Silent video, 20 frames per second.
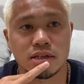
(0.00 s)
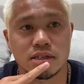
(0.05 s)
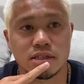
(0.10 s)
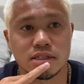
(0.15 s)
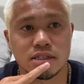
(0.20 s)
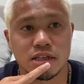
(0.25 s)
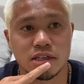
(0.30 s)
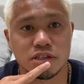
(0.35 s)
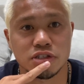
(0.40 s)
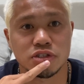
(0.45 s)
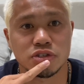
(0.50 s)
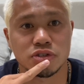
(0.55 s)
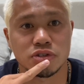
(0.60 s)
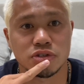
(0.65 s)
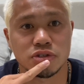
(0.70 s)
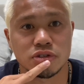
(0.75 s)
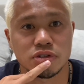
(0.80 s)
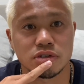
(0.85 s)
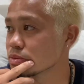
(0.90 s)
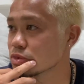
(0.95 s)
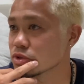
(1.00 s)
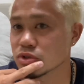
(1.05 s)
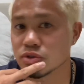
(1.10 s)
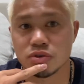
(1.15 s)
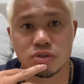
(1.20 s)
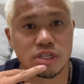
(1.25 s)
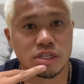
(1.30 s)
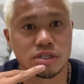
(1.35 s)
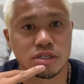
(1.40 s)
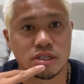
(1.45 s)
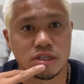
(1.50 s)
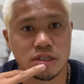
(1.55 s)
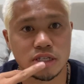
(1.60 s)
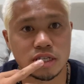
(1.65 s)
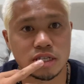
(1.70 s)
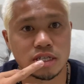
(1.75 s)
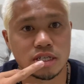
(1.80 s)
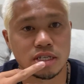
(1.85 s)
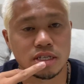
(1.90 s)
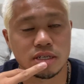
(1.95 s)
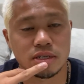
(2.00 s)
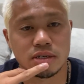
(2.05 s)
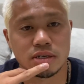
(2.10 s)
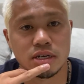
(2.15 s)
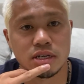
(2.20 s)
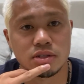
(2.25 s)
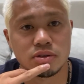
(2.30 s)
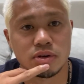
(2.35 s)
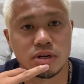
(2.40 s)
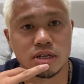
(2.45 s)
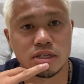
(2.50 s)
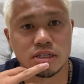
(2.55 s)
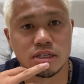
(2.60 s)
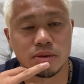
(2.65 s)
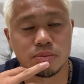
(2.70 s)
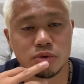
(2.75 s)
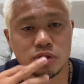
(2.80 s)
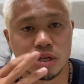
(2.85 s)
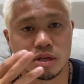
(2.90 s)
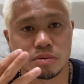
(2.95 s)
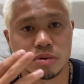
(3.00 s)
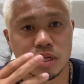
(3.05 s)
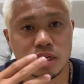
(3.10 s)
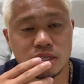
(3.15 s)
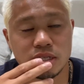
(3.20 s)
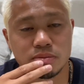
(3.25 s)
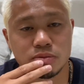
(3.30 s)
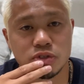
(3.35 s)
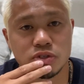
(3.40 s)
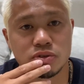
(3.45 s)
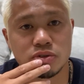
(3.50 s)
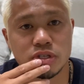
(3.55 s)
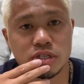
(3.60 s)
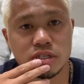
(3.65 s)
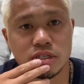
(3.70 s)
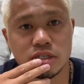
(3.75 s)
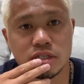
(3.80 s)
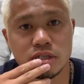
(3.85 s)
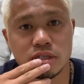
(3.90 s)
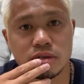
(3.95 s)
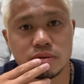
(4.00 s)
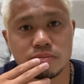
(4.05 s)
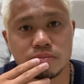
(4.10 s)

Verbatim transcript: 選手もそうですし、あとはサポーターの皆さんもそうですし、